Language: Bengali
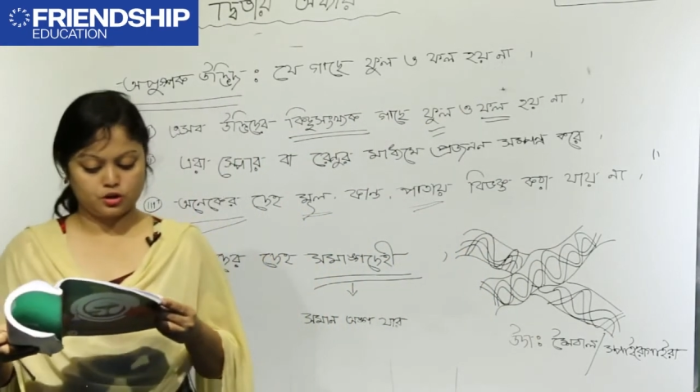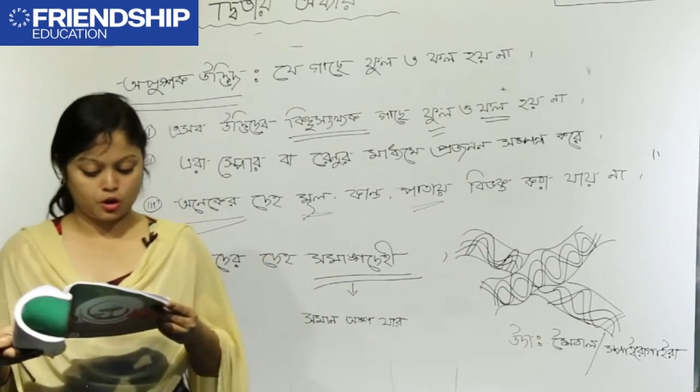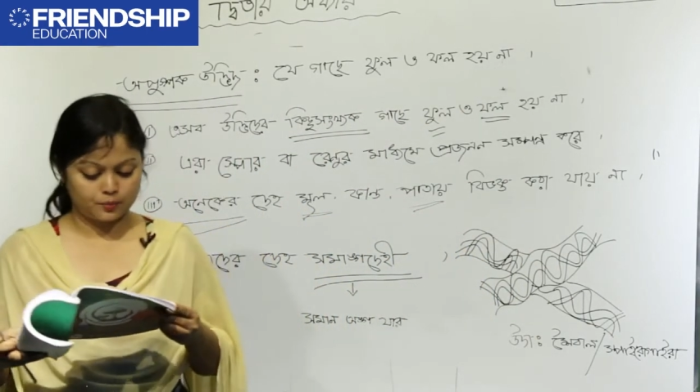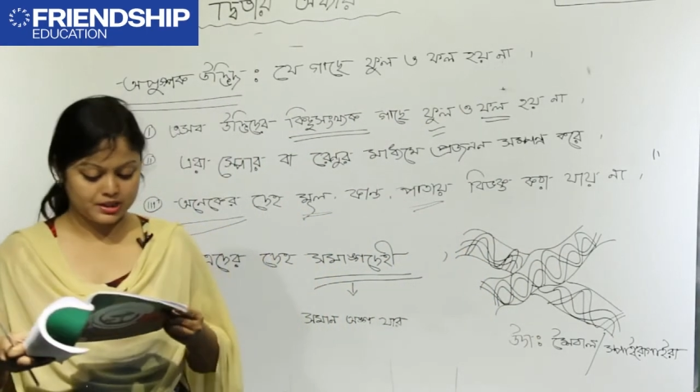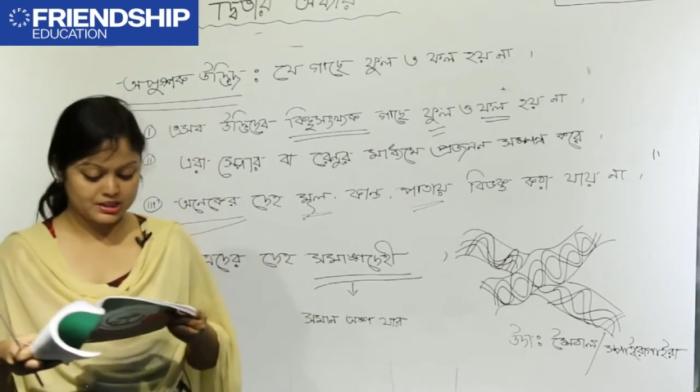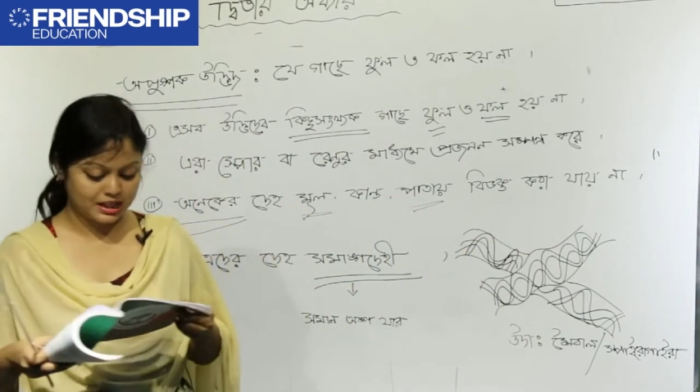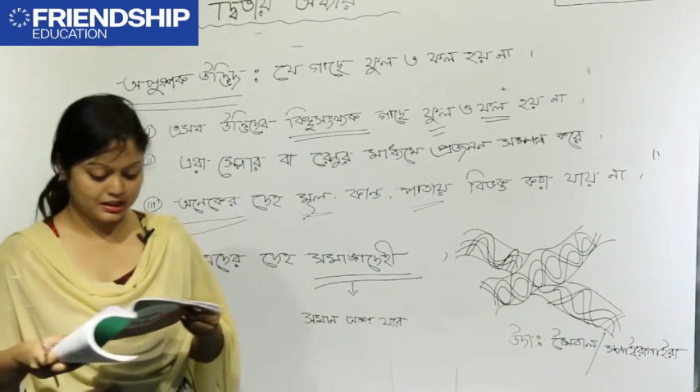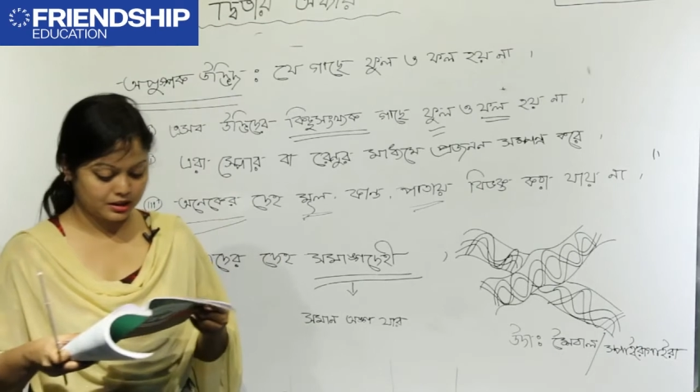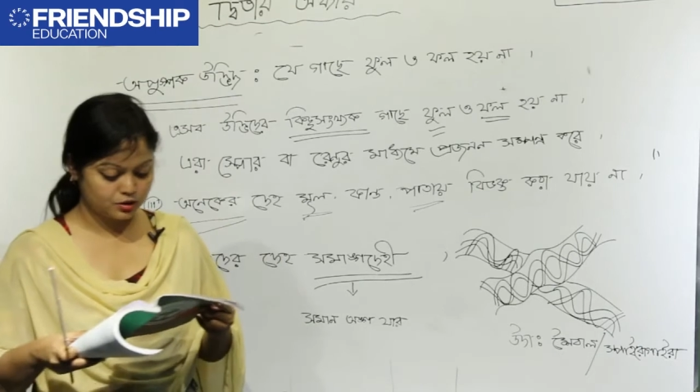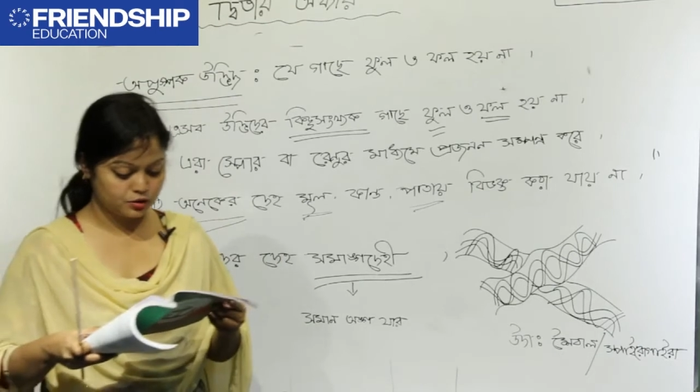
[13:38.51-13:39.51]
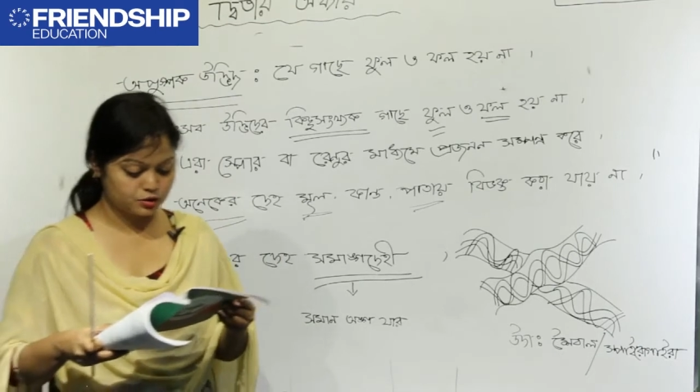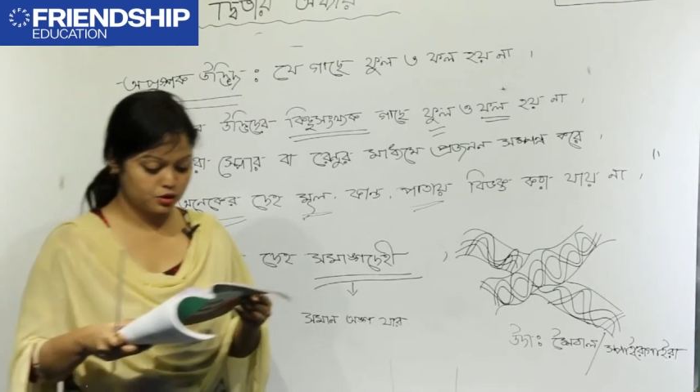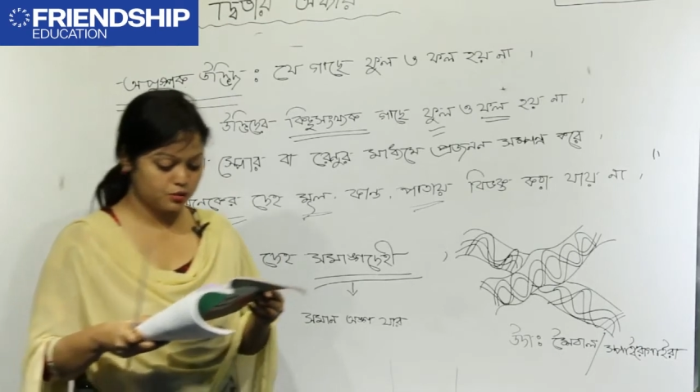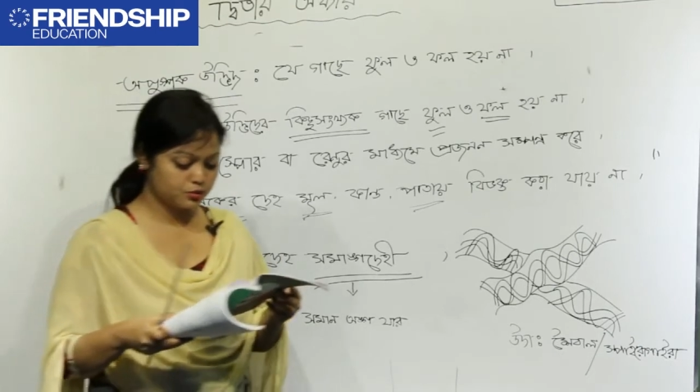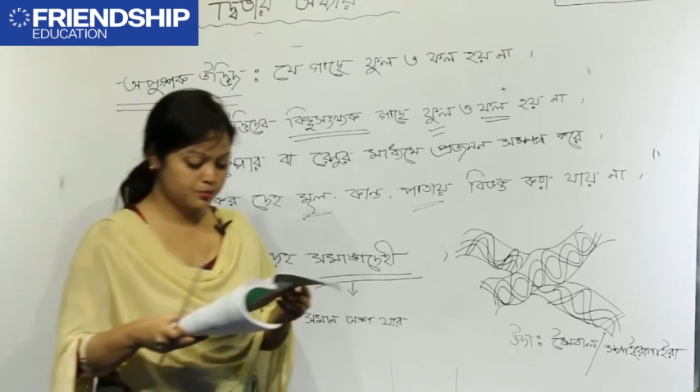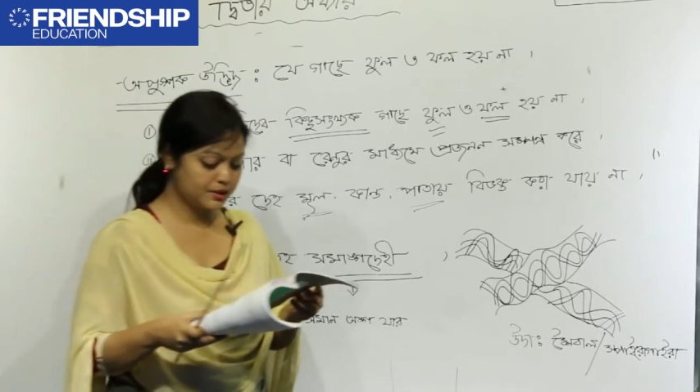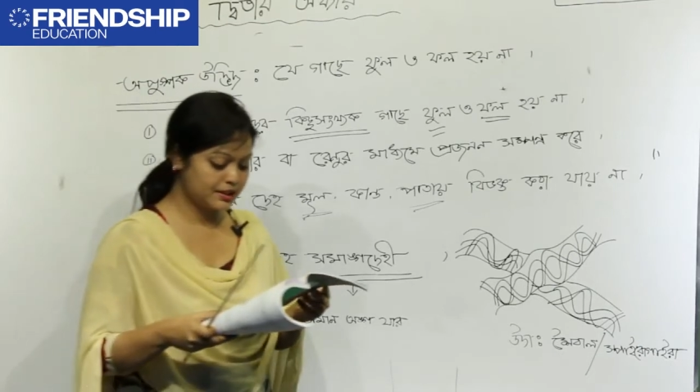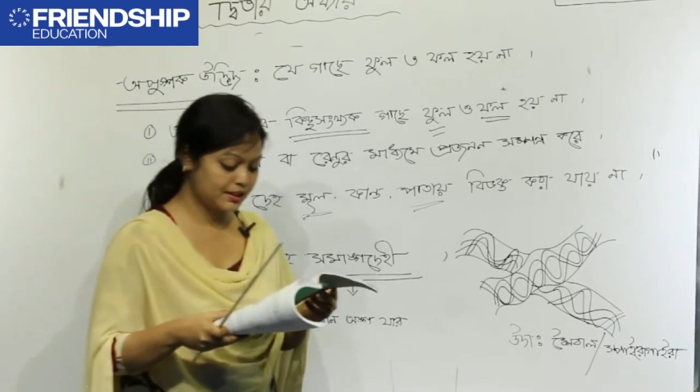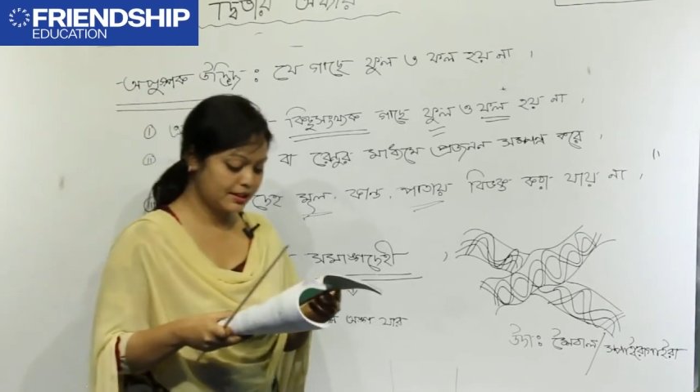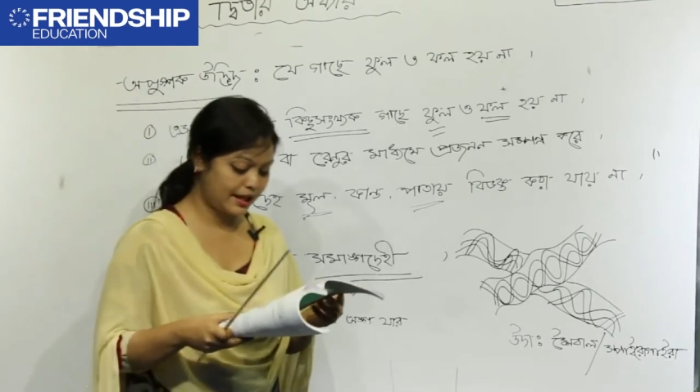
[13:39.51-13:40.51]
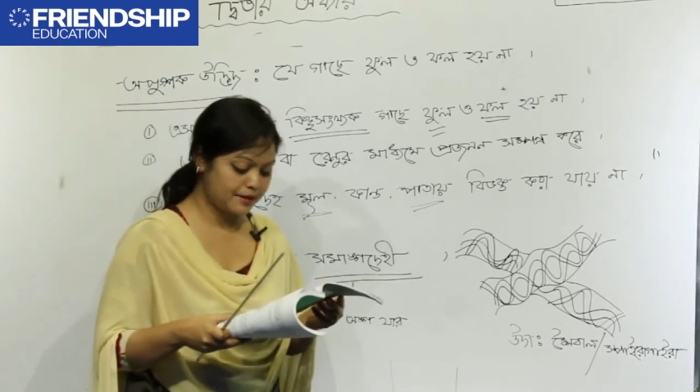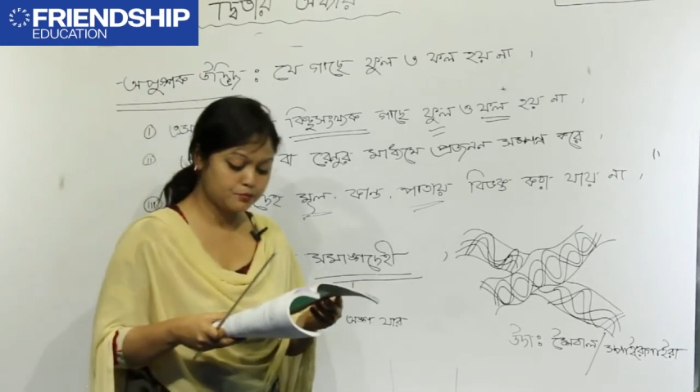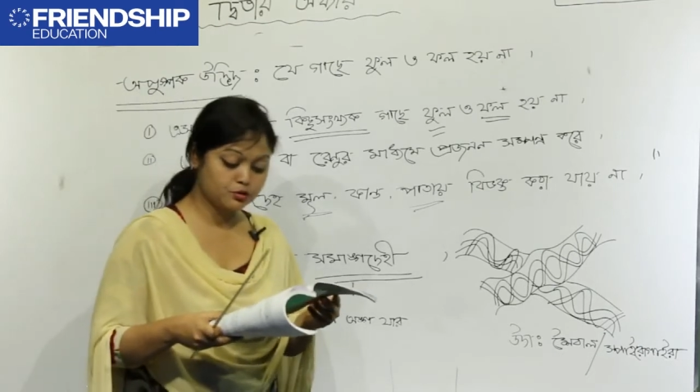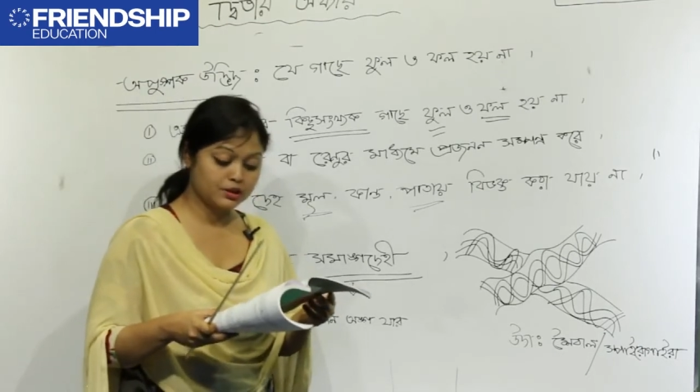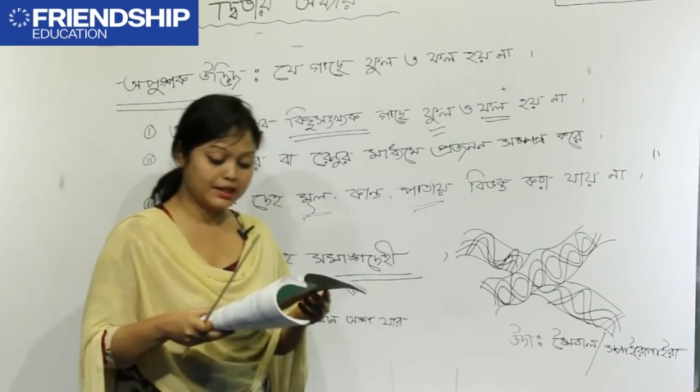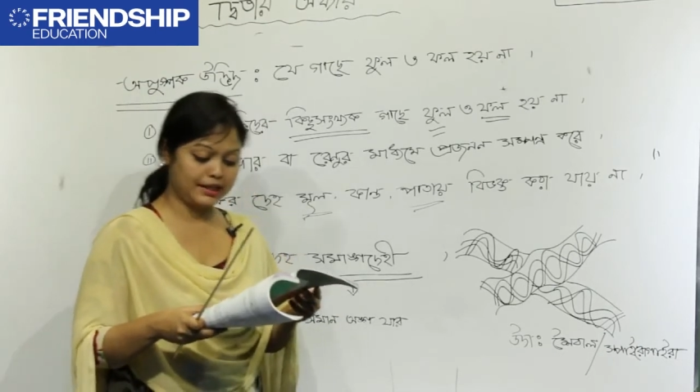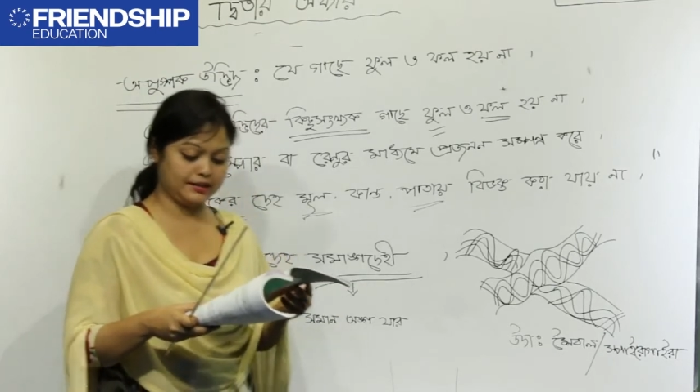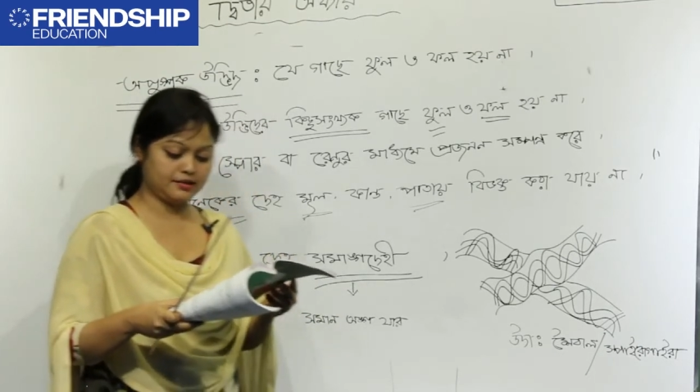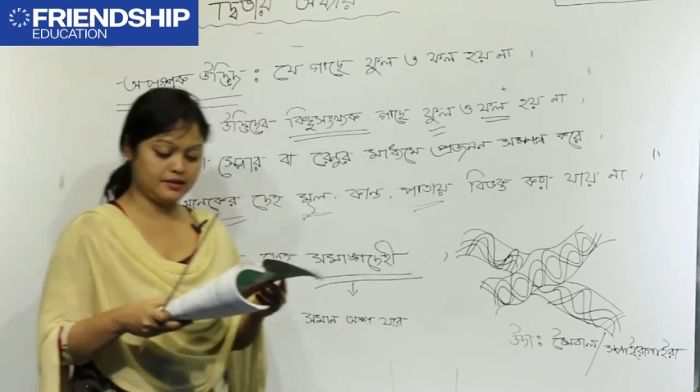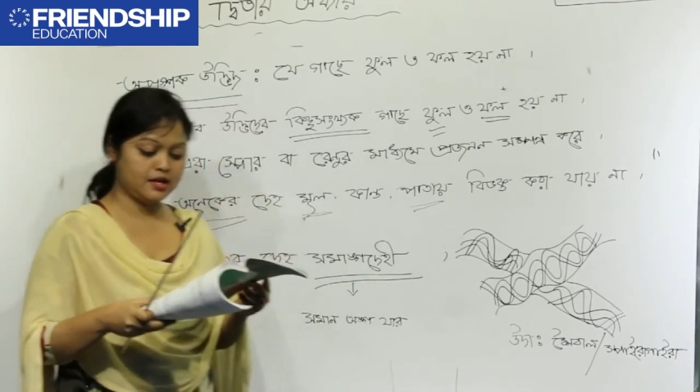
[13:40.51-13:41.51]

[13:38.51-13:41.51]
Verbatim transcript: তবে সাধারণত উদ্ভিদের ন্যায় মূল নেই